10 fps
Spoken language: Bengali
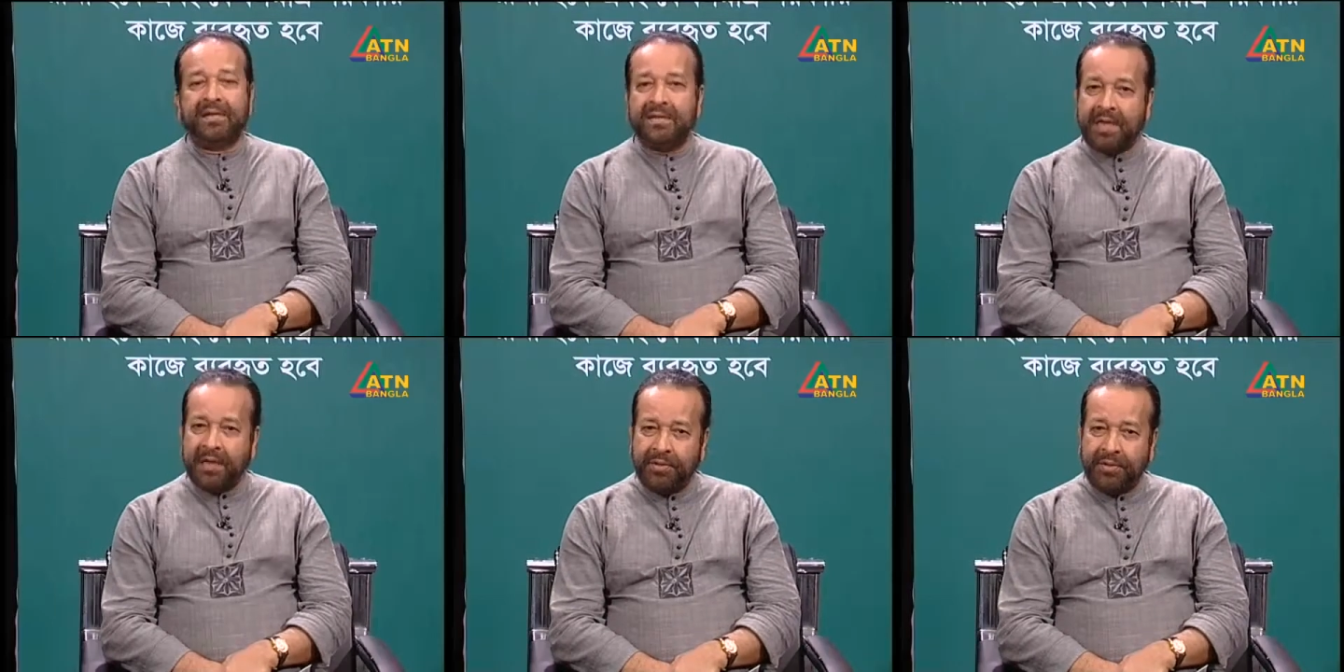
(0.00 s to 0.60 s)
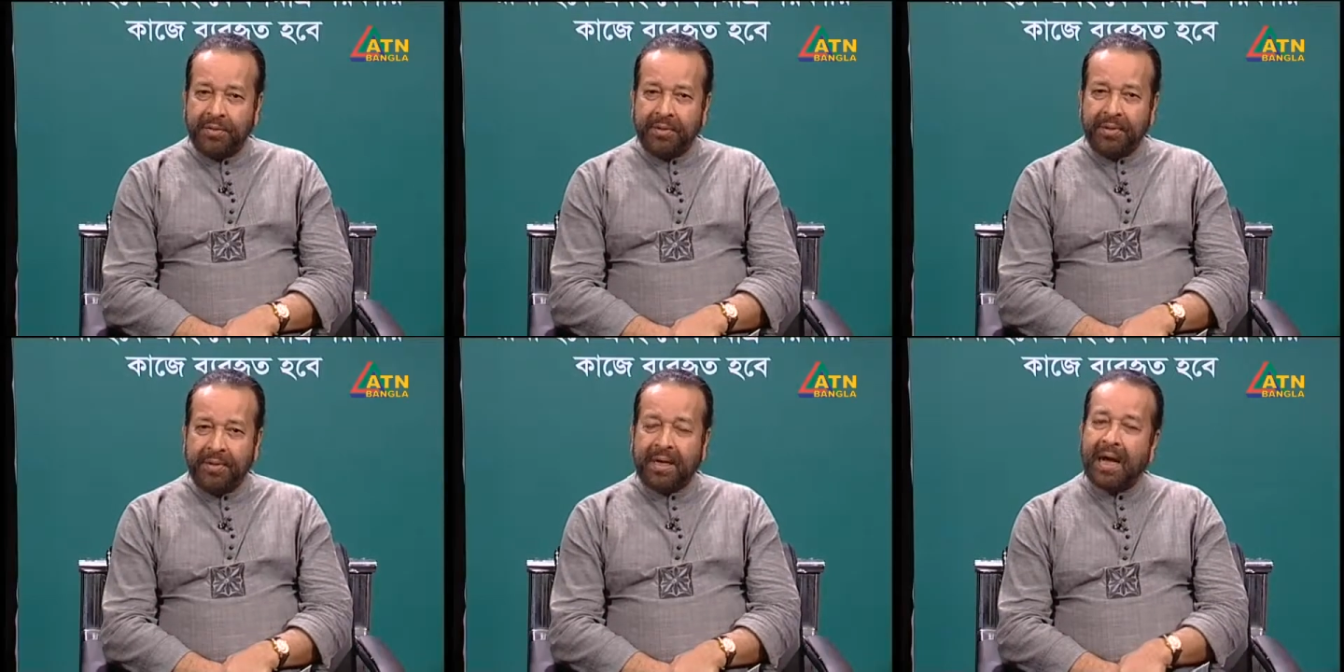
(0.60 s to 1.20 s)
জাতীয়
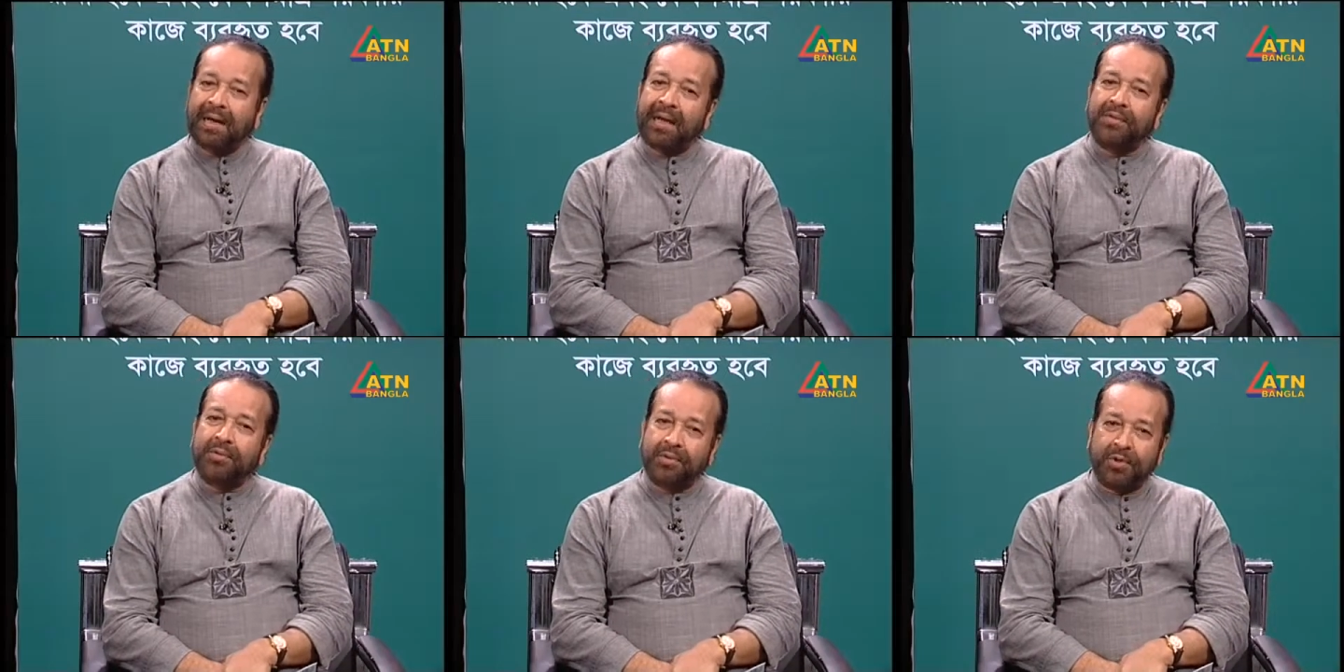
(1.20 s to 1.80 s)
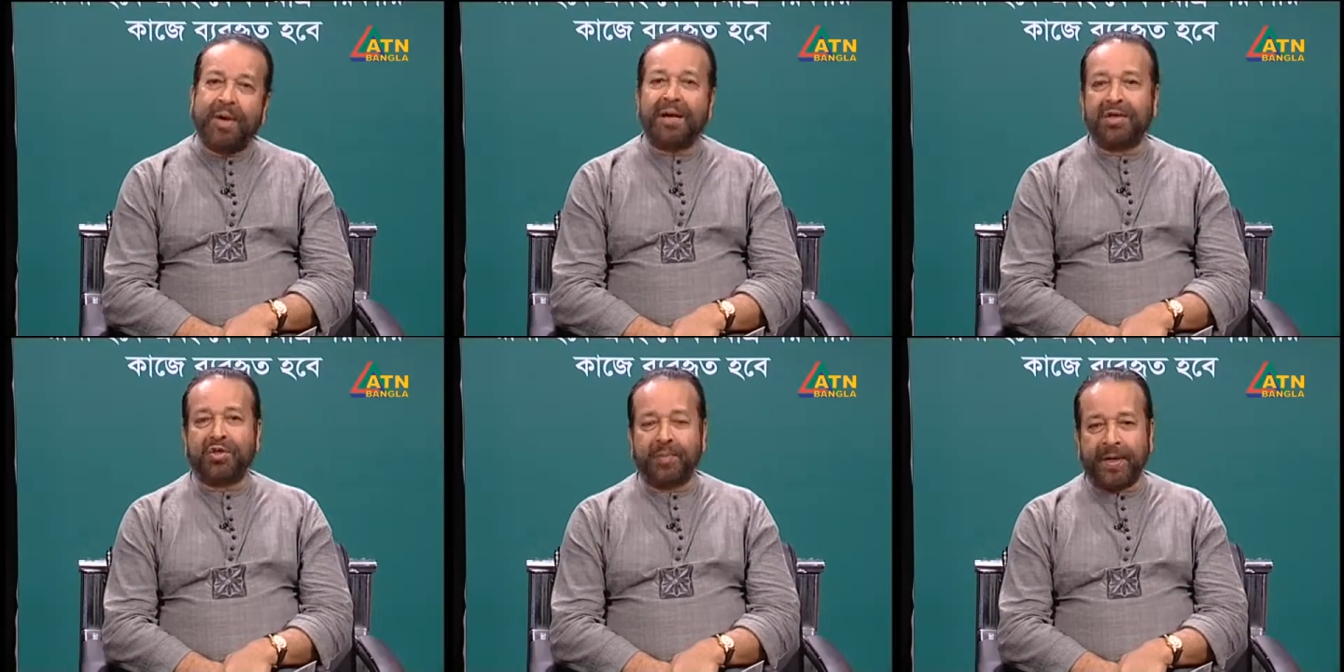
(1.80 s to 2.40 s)
খানা তথ্য
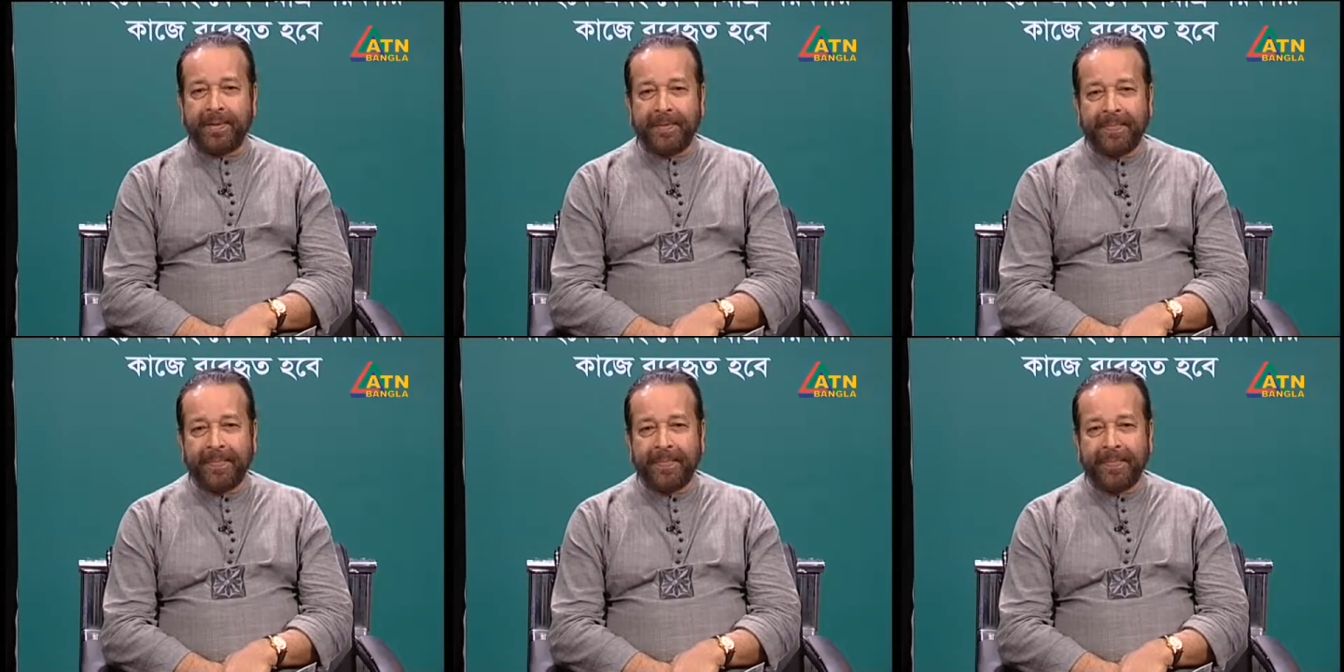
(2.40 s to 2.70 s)
ভাণ্ডার শুমারি